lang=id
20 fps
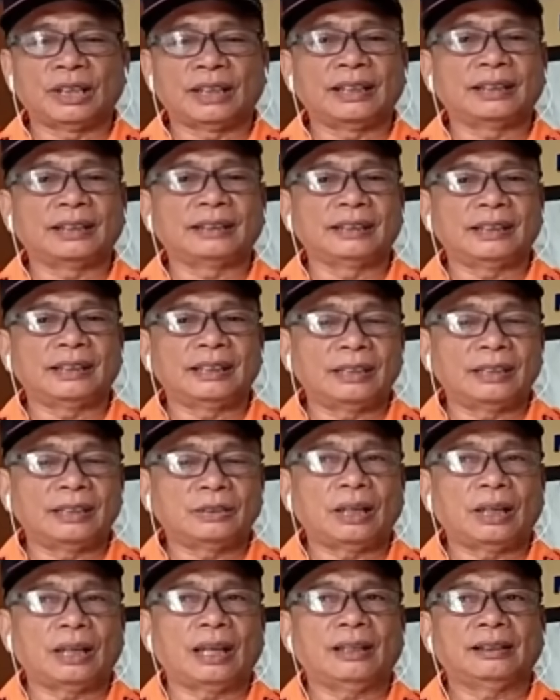hujan yang
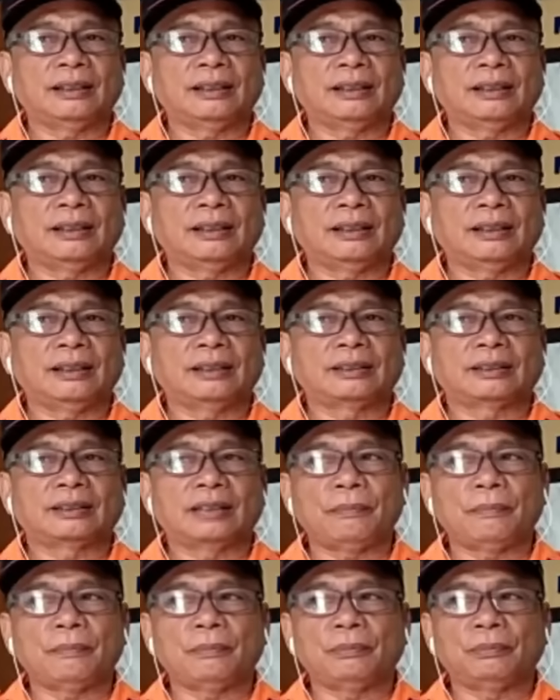tinggi itulah
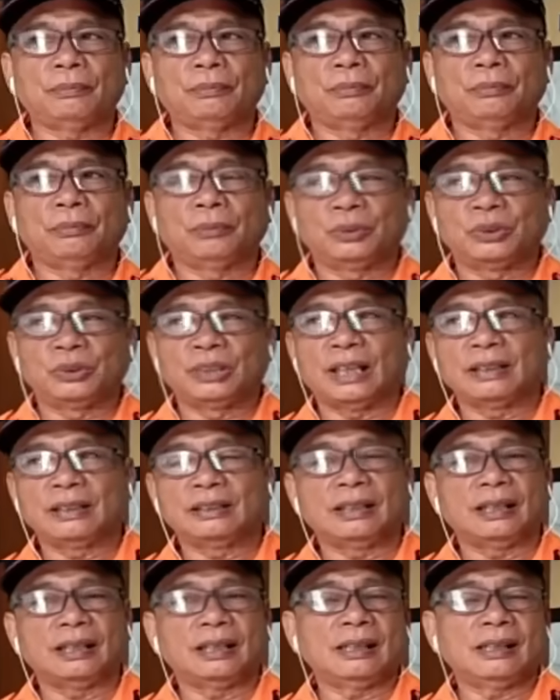setiap
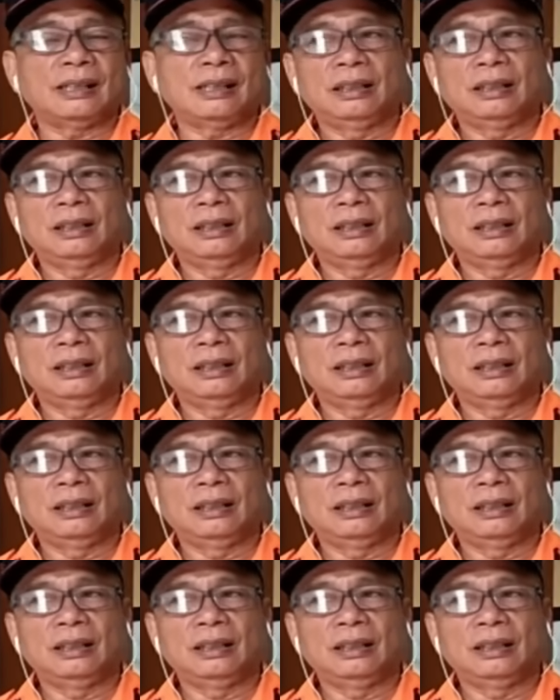hujannya